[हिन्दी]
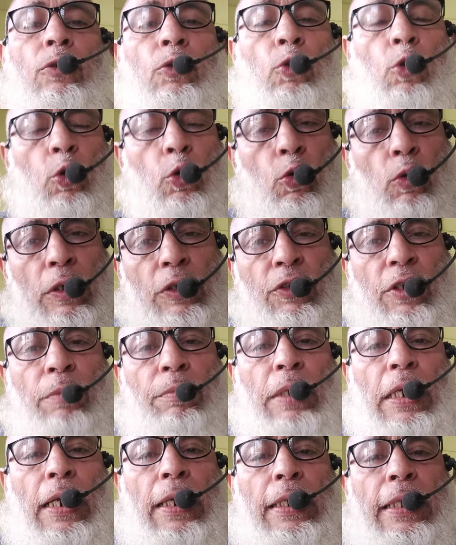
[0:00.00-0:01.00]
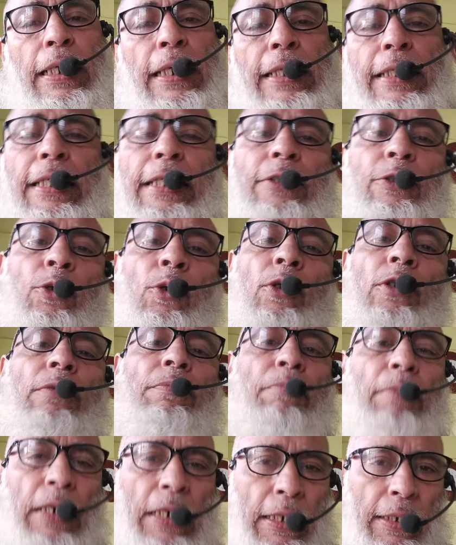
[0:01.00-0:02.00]
डू क्वेश्चन बनाने के लिए डोंट
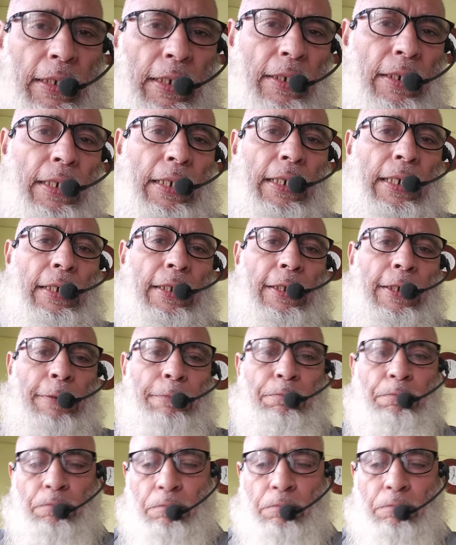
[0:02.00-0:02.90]
मना करने के लिए